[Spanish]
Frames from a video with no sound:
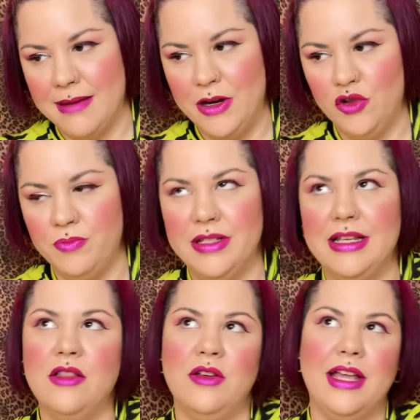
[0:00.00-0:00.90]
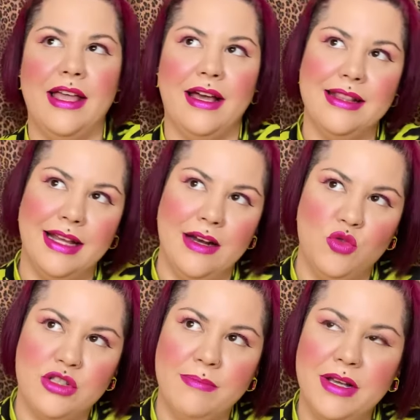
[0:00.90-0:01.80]
menos pesado y haya gente que le
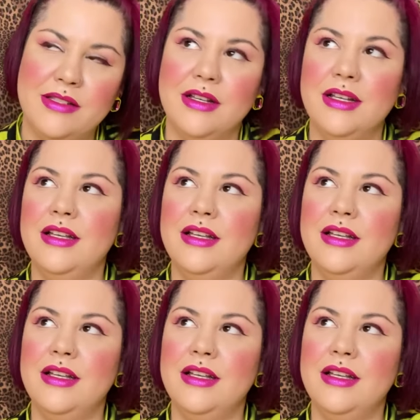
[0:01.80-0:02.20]
guste más.